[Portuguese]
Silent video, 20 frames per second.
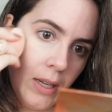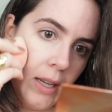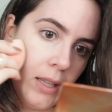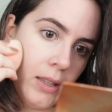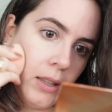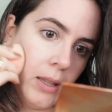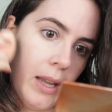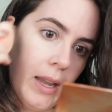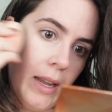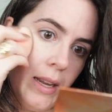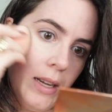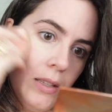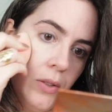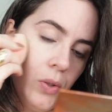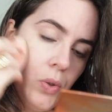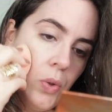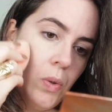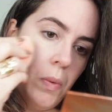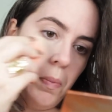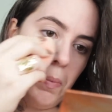Até ele
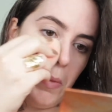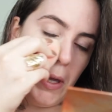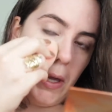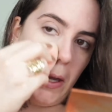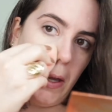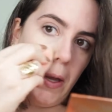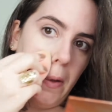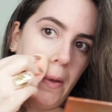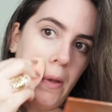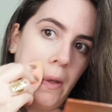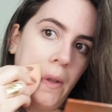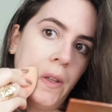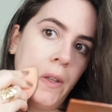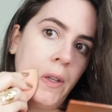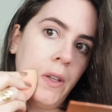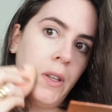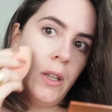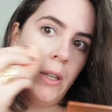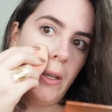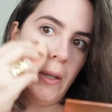sumir
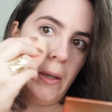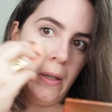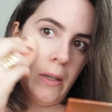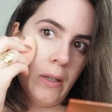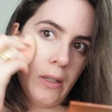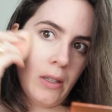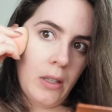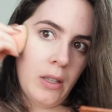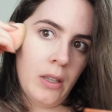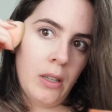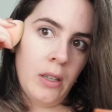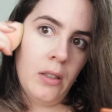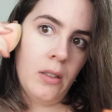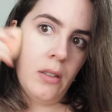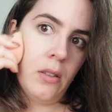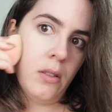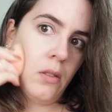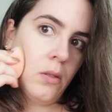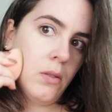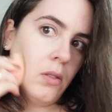aqui
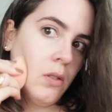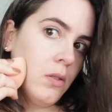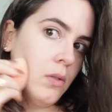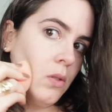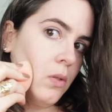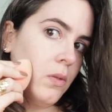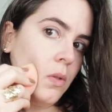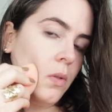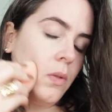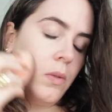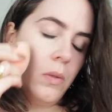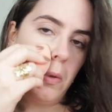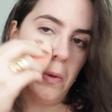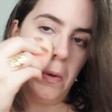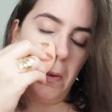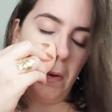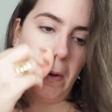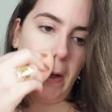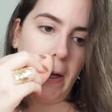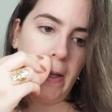no,
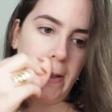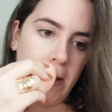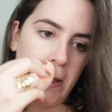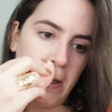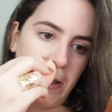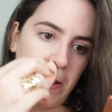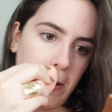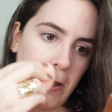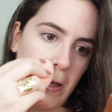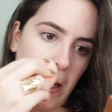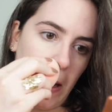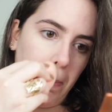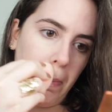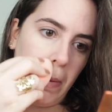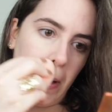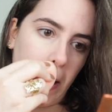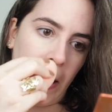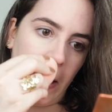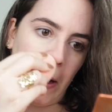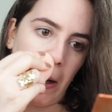no restante da
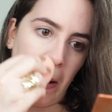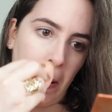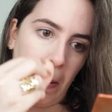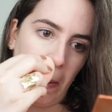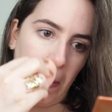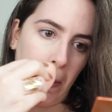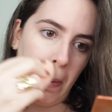pele.